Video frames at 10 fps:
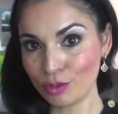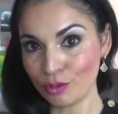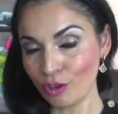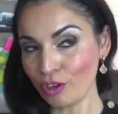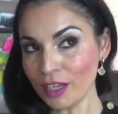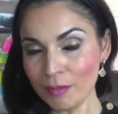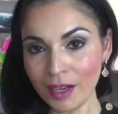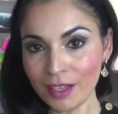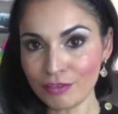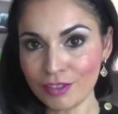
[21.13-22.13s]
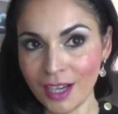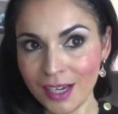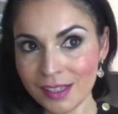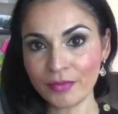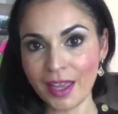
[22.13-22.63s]
noch immer
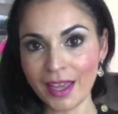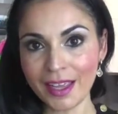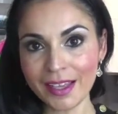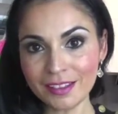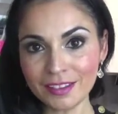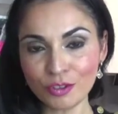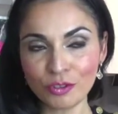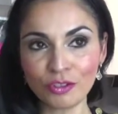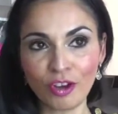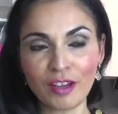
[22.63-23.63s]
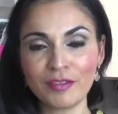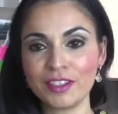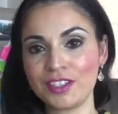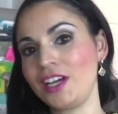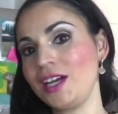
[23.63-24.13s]
total erkältet und noch ein
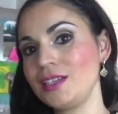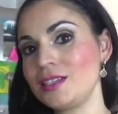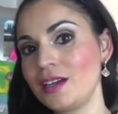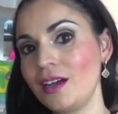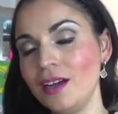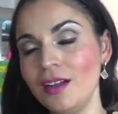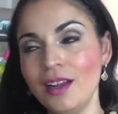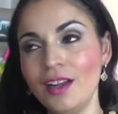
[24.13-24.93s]
wenig heiser.